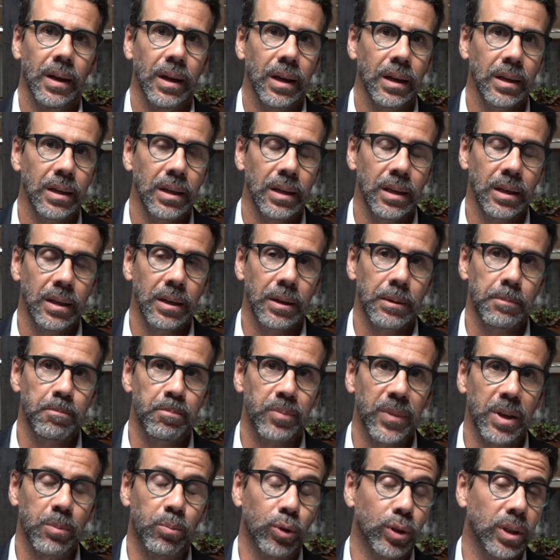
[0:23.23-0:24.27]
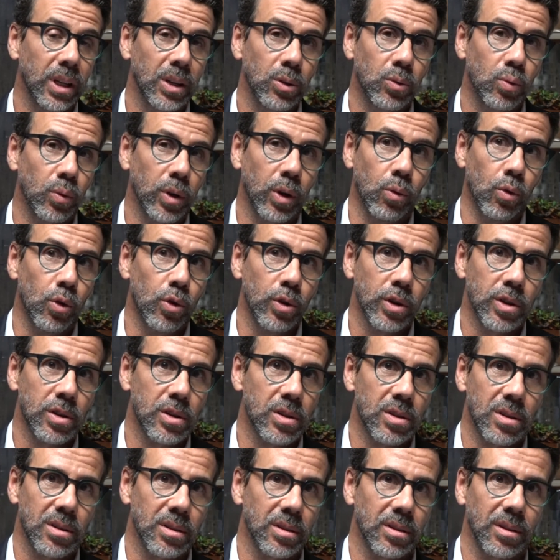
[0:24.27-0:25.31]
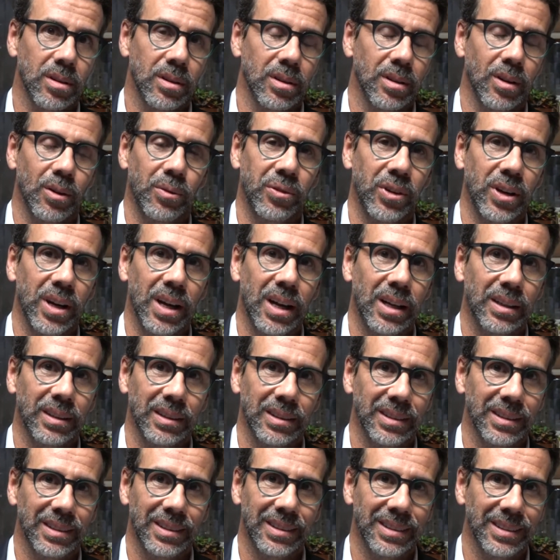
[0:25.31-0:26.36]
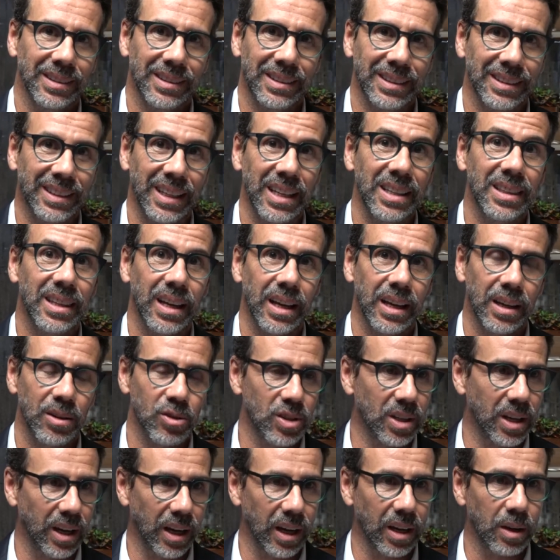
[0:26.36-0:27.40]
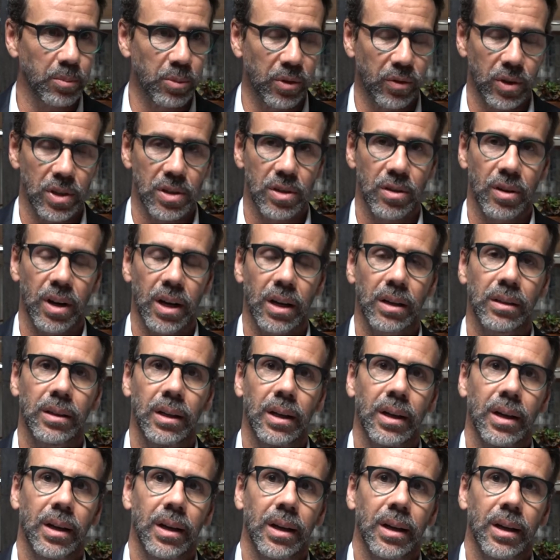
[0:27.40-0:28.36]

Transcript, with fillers: E, e portanto, eu hoje, ao final de, de, de 30 anos de carreira profissional,